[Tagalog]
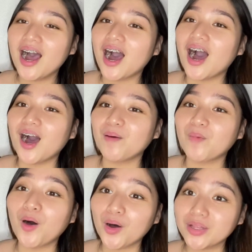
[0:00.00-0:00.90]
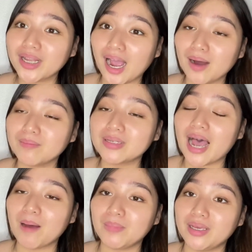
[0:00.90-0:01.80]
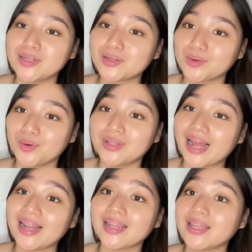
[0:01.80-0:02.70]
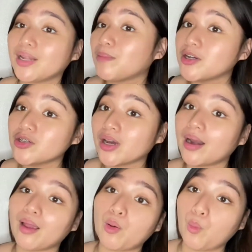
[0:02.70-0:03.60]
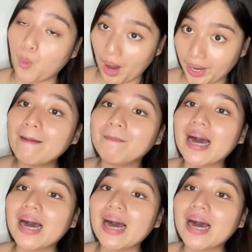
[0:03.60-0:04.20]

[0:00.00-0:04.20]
um, on-cam sa aming school dahil hindi naman siya required.